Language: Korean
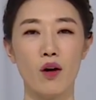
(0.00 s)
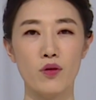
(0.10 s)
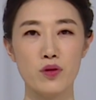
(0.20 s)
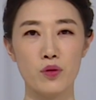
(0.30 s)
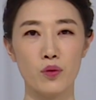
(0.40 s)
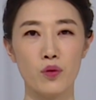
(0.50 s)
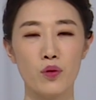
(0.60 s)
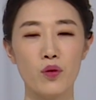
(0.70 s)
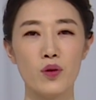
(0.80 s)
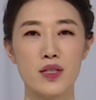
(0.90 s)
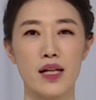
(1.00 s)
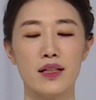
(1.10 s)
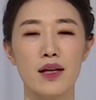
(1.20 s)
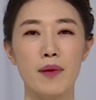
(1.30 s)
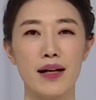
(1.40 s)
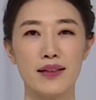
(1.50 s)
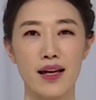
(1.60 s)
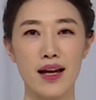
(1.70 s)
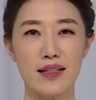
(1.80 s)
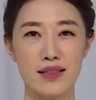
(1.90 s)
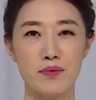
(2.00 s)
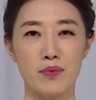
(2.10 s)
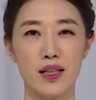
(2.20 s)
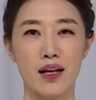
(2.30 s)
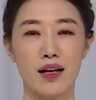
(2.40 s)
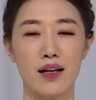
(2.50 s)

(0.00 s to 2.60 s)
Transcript: 얹어놓고 자리에 바르게 앉습니다.